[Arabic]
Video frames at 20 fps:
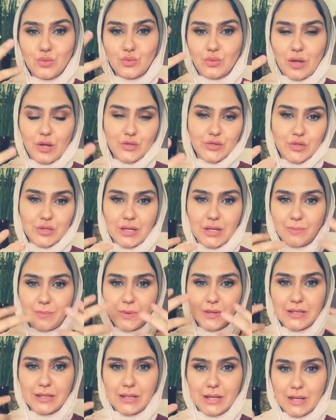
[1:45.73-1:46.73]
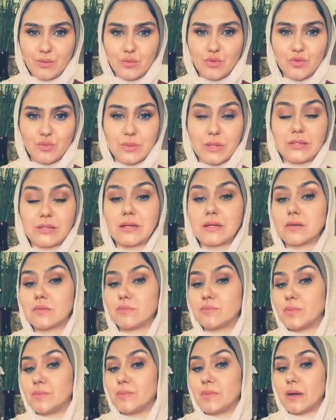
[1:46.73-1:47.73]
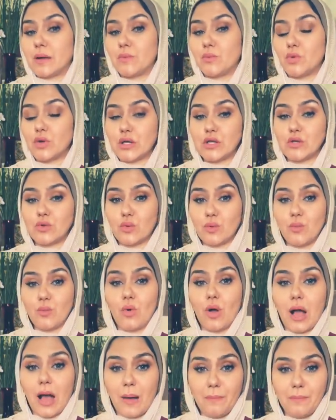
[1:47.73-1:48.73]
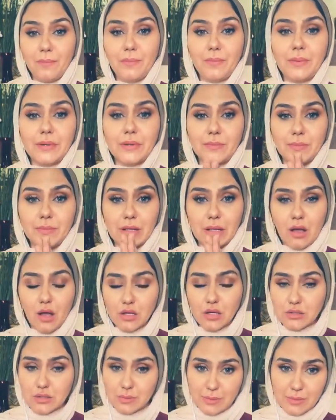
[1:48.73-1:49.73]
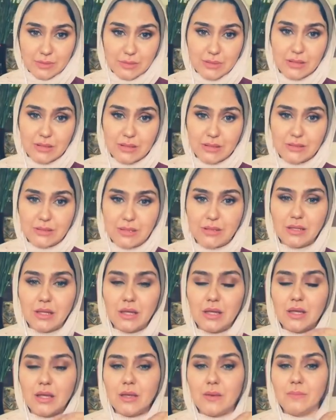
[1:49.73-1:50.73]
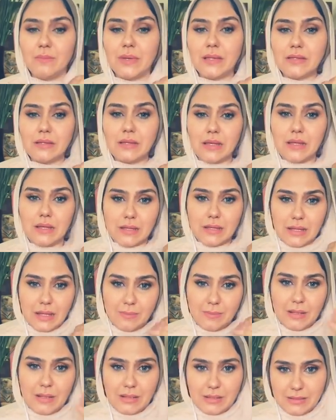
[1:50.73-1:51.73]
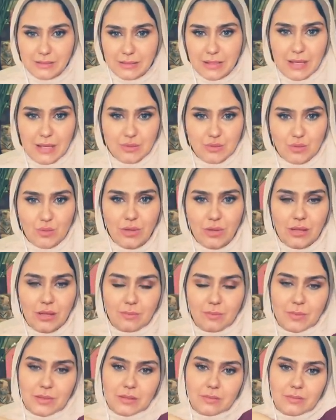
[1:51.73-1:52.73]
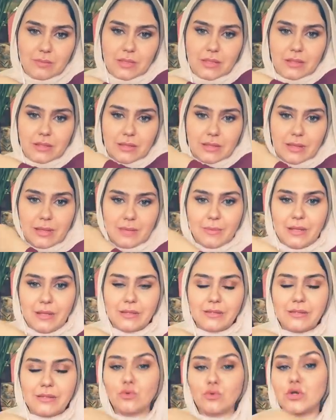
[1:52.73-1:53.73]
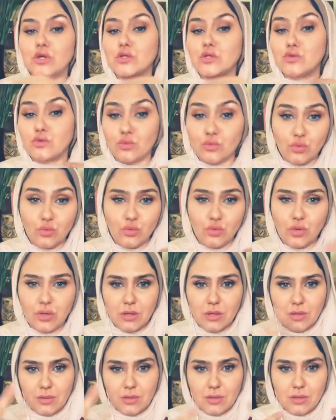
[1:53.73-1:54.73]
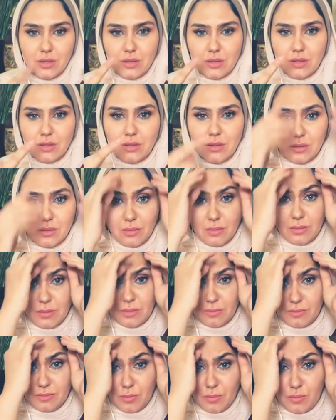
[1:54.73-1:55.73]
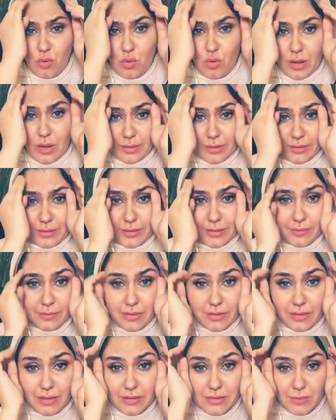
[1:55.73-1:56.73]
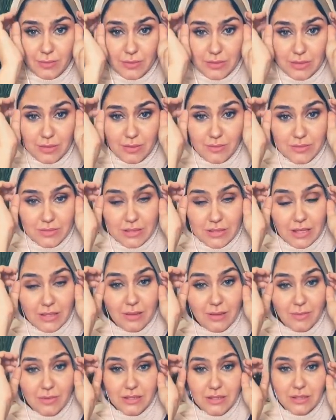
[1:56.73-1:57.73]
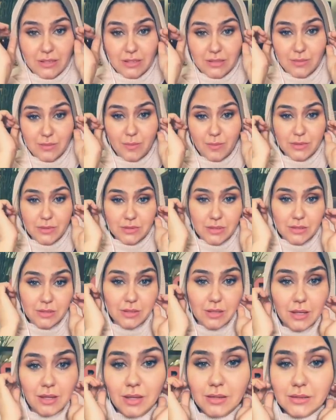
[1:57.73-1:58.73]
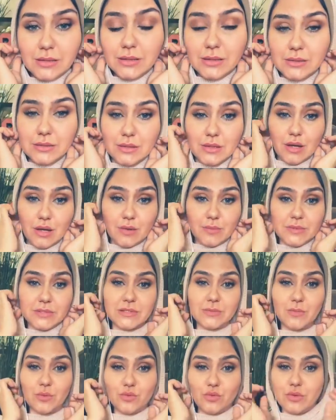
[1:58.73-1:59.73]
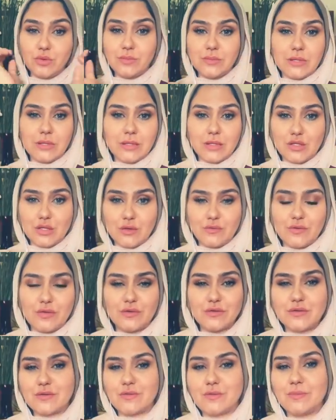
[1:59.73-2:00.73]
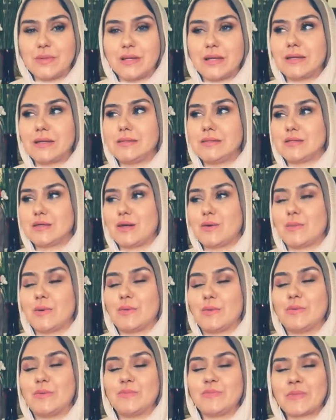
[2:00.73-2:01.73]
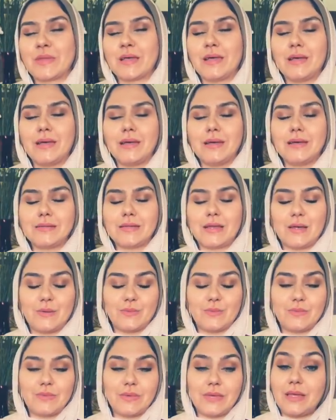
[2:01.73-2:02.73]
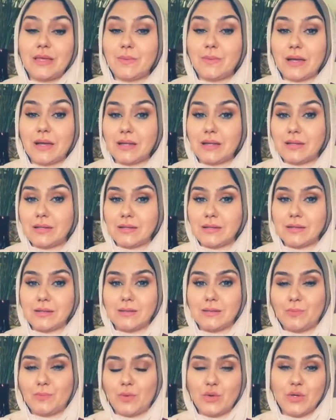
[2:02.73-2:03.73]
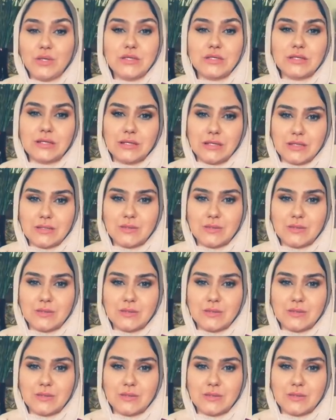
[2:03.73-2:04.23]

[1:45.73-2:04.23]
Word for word: عن طريق البادي لانجوج بتاعتك بيبقى ممكن يكون معبر بك اكتر بكتير جدا من الكلمه اللي انت هتقولها من من الكلام اللي انت ممكن تقوله آه، ببقك يعني انا عايزه ابطل امسك انا مثلا لازم ابطل اعدل الطرحه بس موضوع ان انا شايفه نفسي في المرايه دي صعبه قوي طيب ايه بقى البوينتس اللي لازم